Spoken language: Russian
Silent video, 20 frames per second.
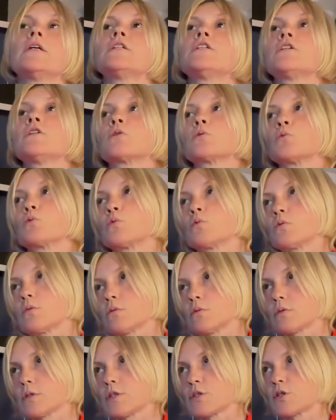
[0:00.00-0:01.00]
тех
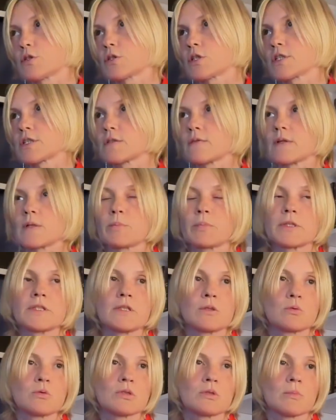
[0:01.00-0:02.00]
кто, значит, создавал
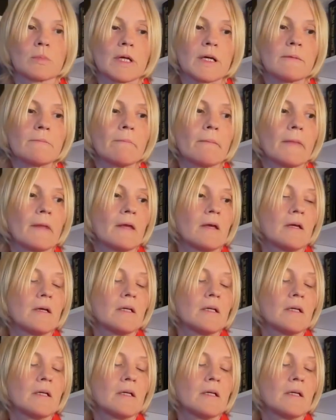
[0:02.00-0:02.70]
планету Земля,